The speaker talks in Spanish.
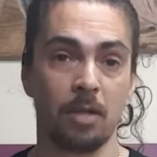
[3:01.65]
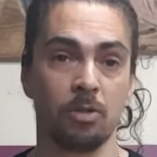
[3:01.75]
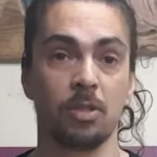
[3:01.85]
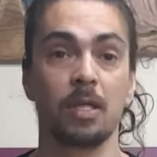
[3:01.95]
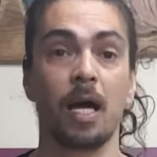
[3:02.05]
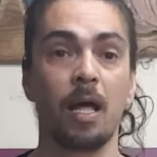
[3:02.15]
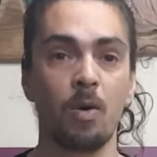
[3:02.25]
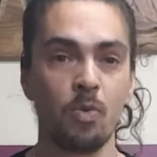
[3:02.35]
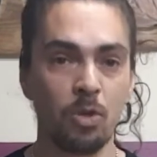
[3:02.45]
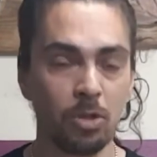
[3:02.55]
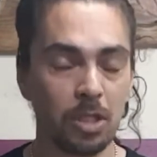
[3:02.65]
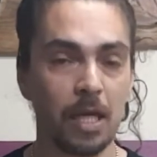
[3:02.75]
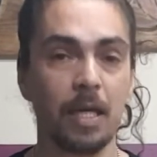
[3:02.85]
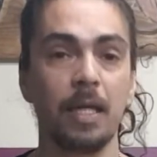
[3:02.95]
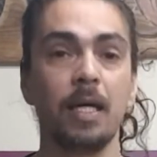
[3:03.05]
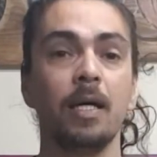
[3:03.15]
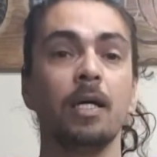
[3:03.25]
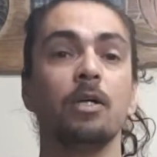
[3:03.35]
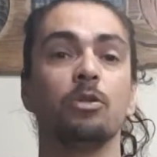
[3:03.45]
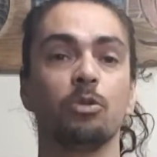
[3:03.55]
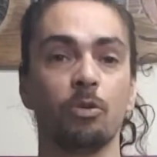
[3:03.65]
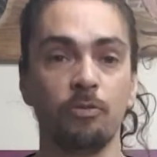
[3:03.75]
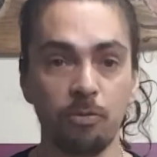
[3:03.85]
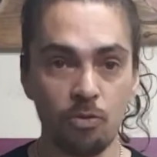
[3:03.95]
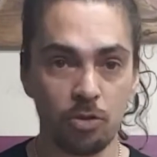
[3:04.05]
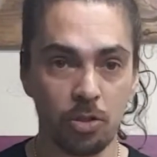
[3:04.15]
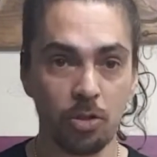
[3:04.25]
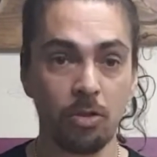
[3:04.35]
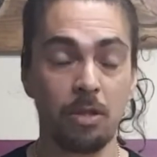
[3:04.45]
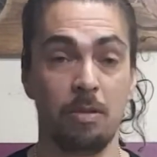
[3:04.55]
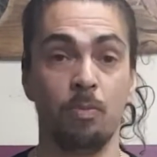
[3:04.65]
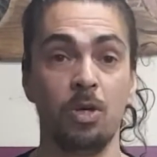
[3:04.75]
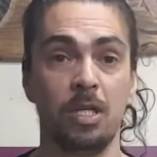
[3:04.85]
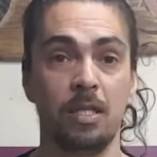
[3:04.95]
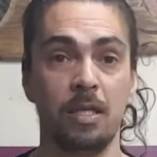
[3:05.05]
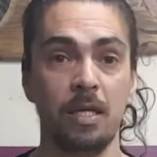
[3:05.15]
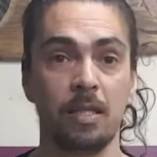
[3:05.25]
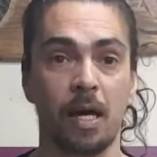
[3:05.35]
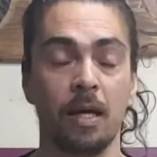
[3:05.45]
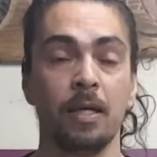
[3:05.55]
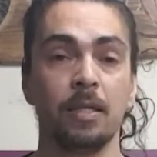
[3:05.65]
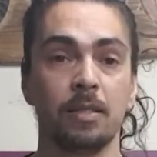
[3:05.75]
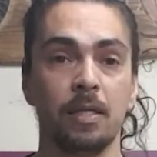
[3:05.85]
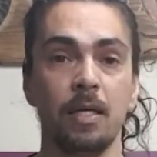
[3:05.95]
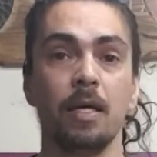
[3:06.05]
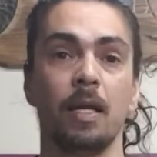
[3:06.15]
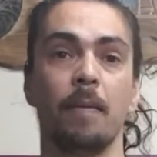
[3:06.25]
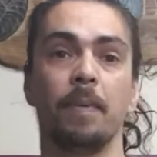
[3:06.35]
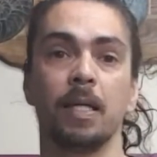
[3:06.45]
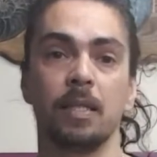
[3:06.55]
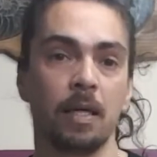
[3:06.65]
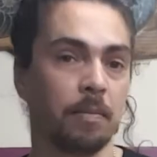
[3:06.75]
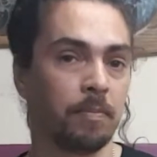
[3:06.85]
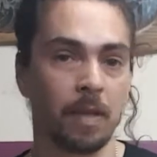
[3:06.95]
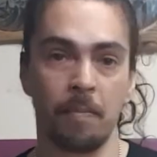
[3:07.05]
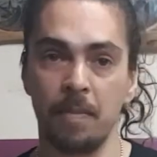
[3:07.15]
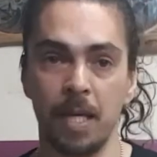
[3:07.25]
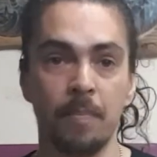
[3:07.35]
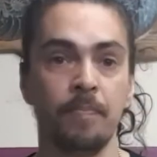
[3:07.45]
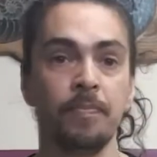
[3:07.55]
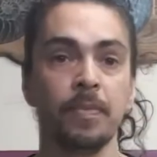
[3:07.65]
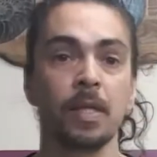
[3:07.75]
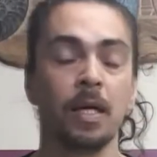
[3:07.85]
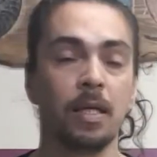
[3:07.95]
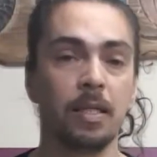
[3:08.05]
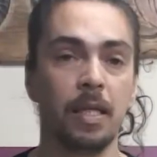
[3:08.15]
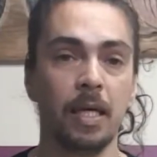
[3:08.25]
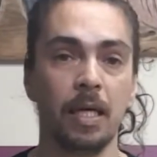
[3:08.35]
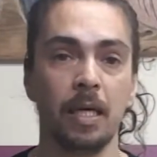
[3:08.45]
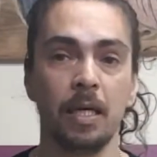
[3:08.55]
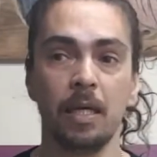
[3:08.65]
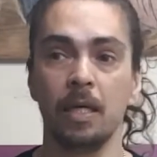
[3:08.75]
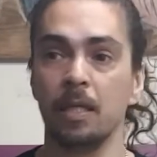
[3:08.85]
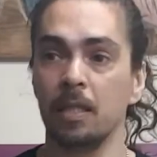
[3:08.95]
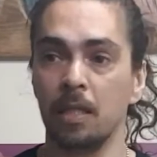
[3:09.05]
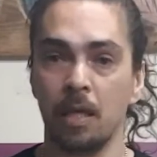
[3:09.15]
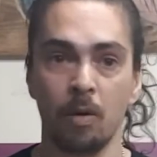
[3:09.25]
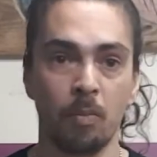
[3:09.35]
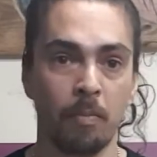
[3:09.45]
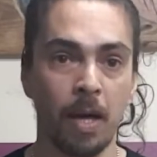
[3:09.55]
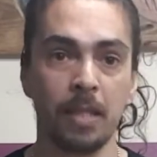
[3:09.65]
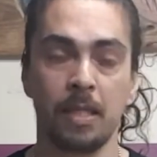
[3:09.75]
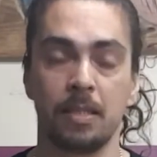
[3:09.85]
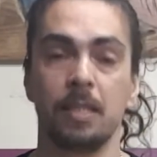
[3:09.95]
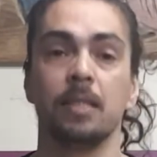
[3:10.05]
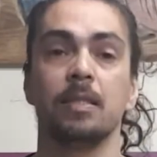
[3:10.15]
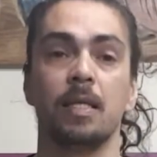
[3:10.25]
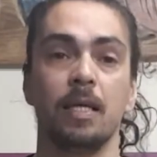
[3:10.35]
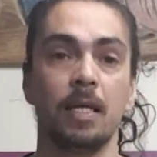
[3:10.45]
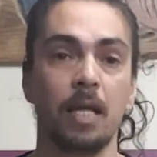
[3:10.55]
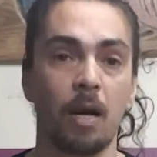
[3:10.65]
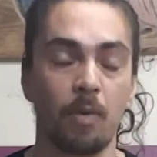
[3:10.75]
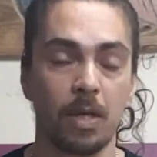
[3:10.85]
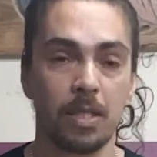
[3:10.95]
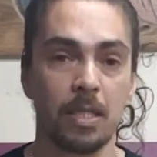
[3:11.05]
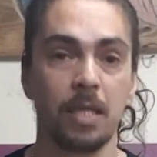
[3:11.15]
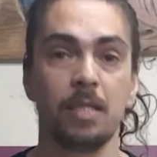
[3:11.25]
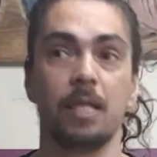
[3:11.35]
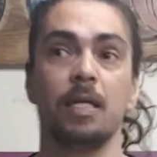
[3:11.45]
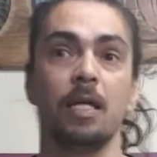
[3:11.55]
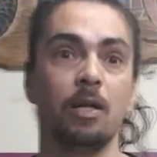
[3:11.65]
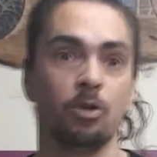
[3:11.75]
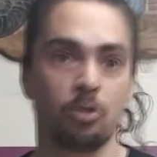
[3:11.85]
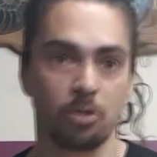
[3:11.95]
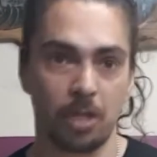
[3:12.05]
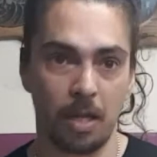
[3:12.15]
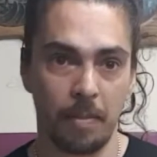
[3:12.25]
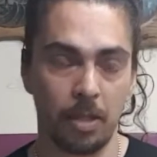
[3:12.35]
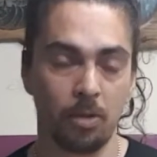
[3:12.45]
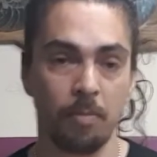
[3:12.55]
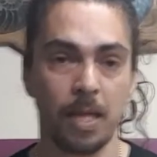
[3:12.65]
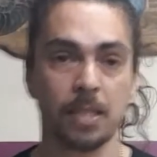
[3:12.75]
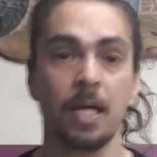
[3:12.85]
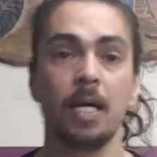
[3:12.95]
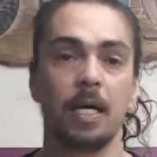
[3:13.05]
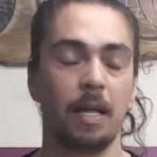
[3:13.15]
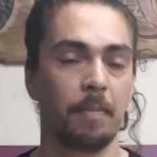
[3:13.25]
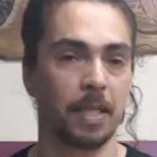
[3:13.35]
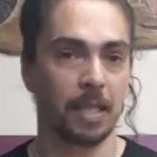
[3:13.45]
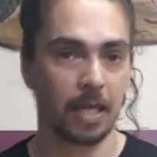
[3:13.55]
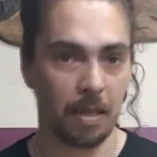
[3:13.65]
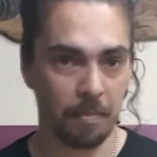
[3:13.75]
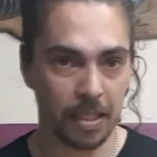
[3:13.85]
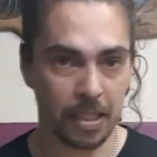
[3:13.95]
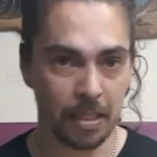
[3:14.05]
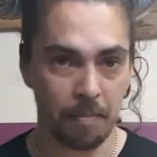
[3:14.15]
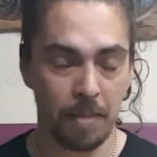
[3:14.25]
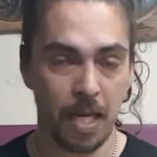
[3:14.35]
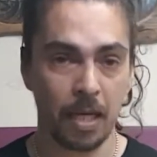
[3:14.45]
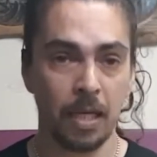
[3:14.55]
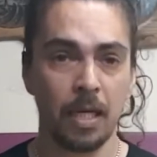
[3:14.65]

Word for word: Entonces cada uno tiene su función muy distinta. ¿sí? En la parte también de, de umbanda se, se, tiene la cuartilla y se tienen otros elementos más. En la parte de quimbanda también.